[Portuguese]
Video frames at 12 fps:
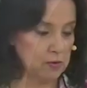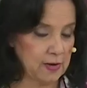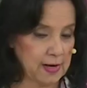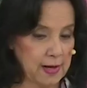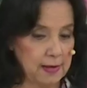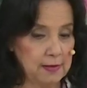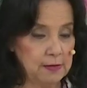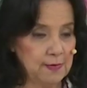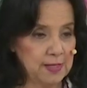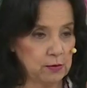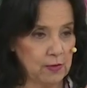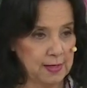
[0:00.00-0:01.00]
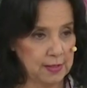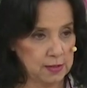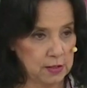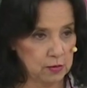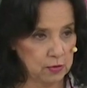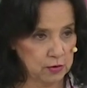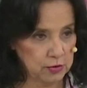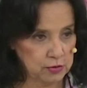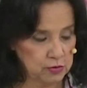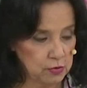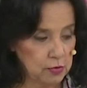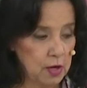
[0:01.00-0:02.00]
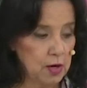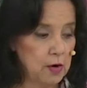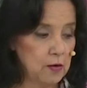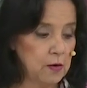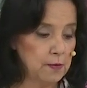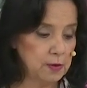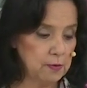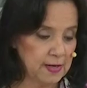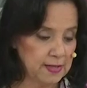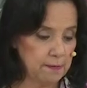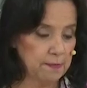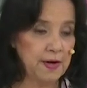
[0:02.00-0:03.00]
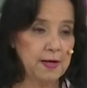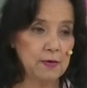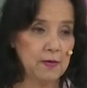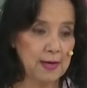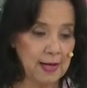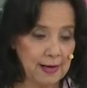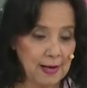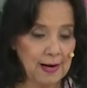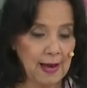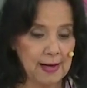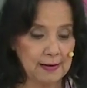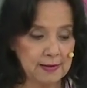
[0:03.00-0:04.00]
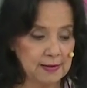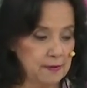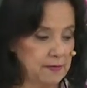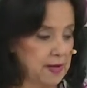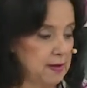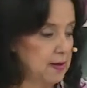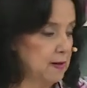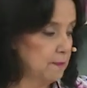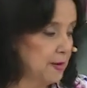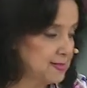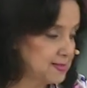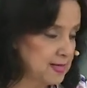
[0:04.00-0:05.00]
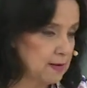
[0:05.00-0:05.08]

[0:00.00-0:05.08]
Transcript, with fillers: colocar ele numa toalha de rosto, como numa de banho, e ela larga também. Uhum. Mas